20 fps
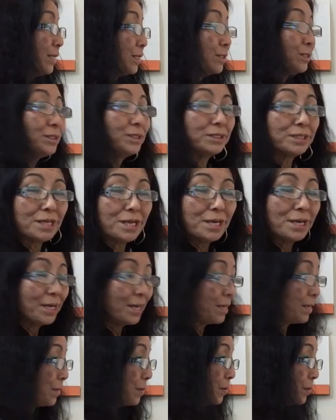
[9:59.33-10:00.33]
そして、
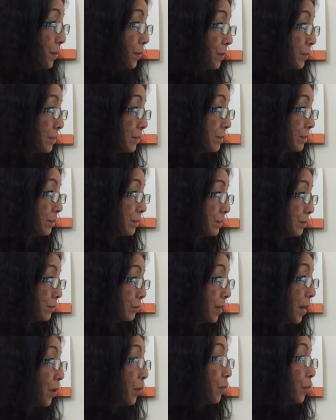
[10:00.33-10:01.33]

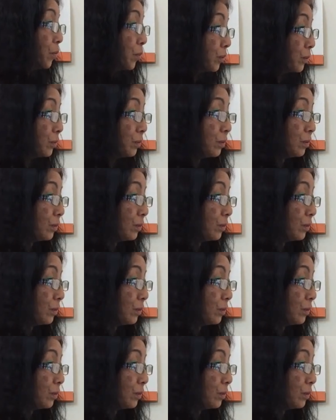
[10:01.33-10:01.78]
えー、和音を